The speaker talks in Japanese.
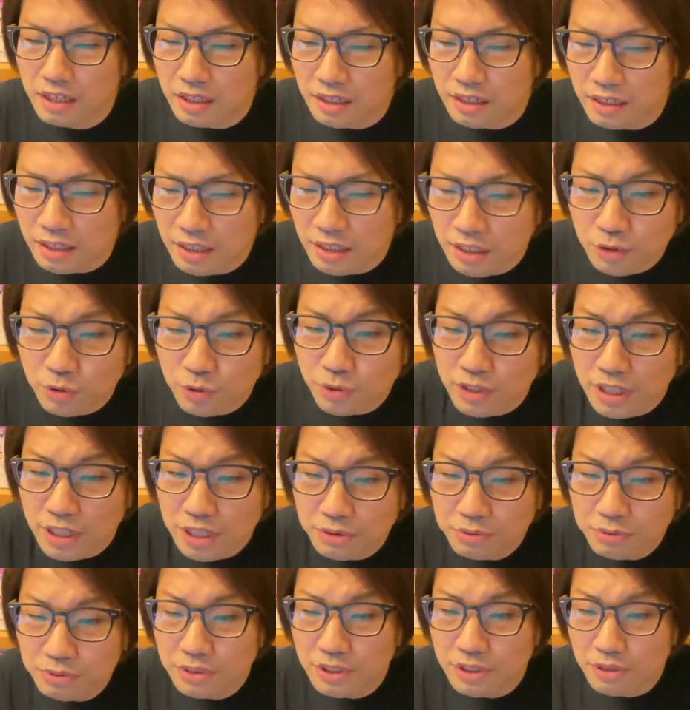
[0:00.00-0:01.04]
ハロータ
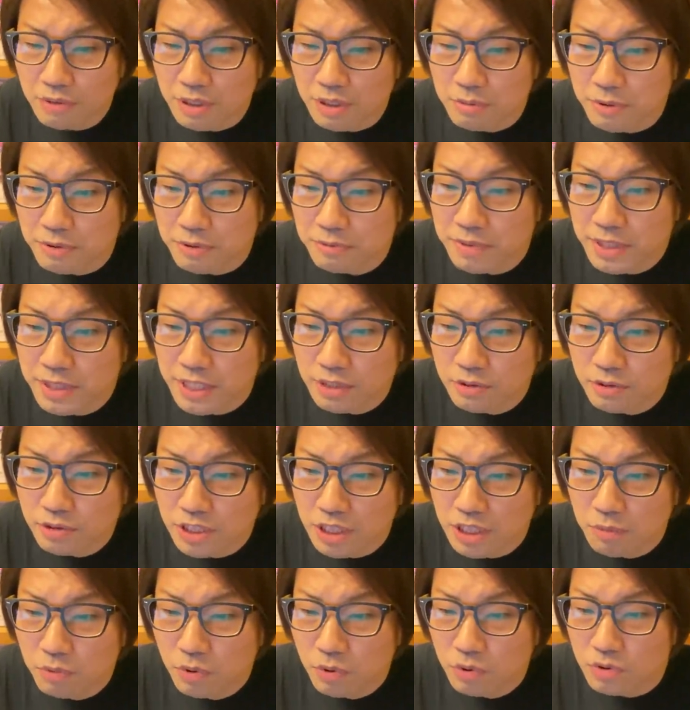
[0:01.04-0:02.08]
にとってはベビメタの
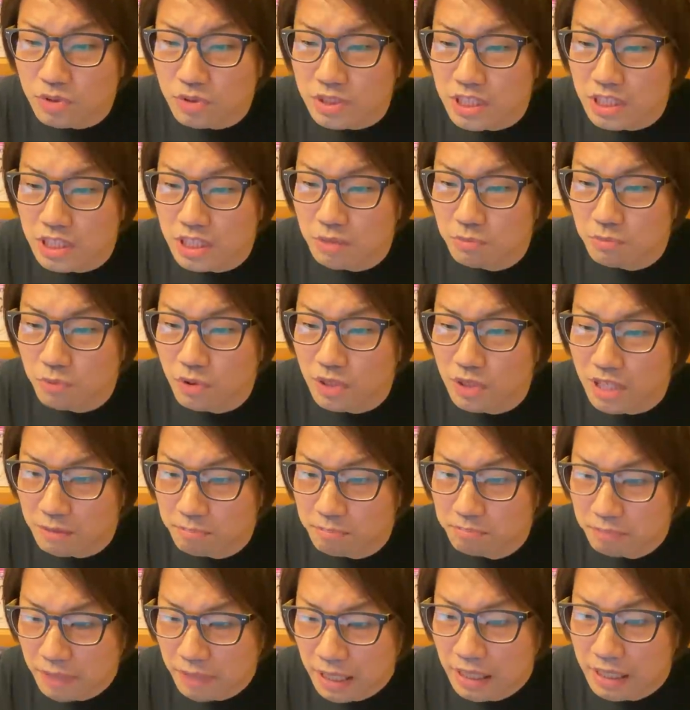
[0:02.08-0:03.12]
サポートしてても、やっ
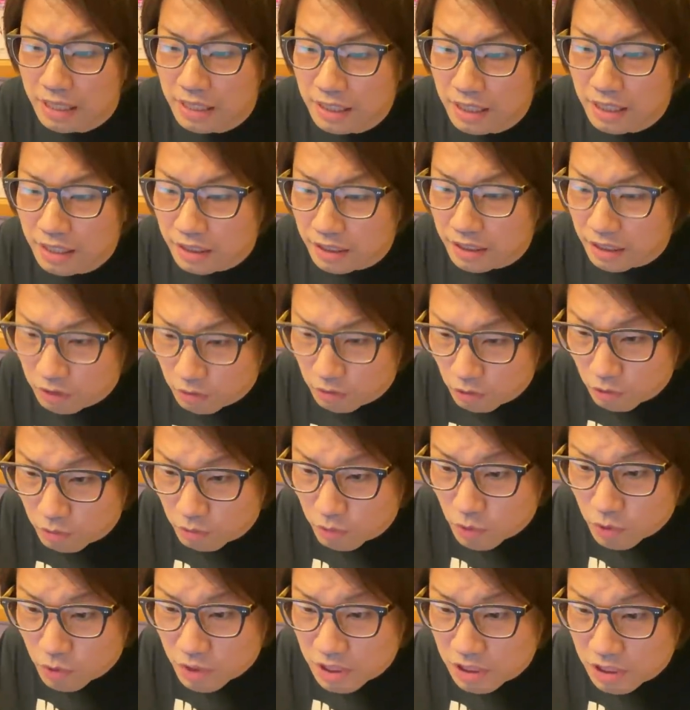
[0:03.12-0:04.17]
ぱ、かっこ
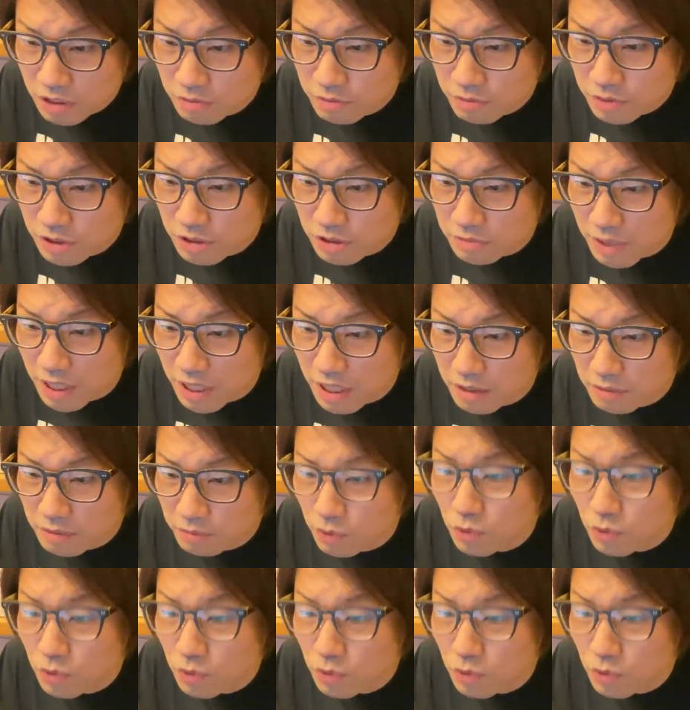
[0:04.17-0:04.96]
モーニング娘。